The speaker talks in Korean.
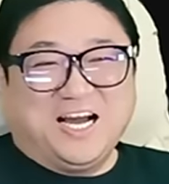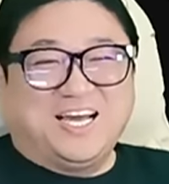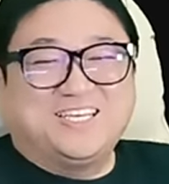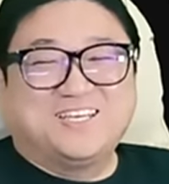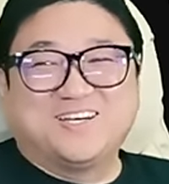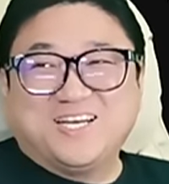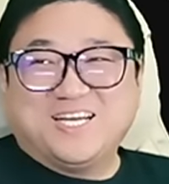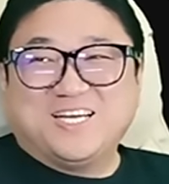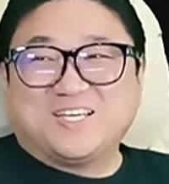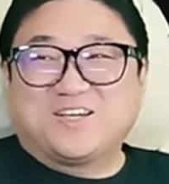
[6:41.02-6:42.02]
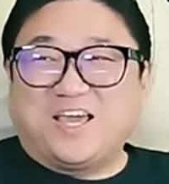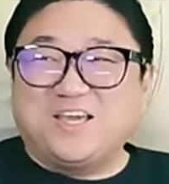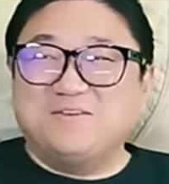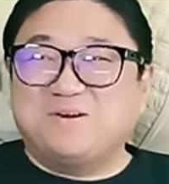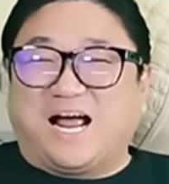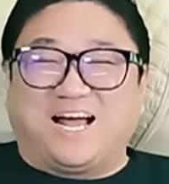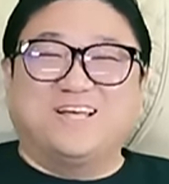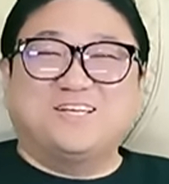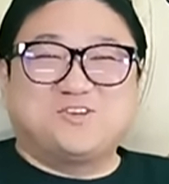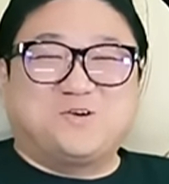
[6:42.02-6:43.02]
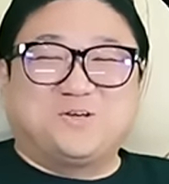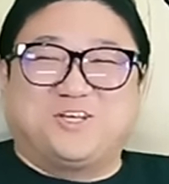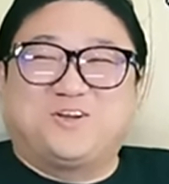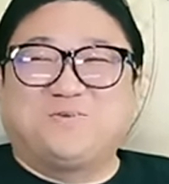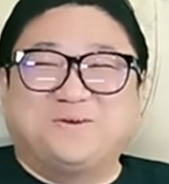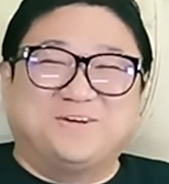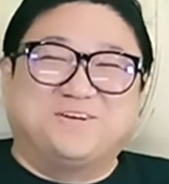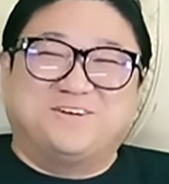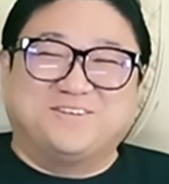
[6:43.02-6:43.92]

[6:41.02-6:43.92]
아니, 게임을 안 하죠, 저러면.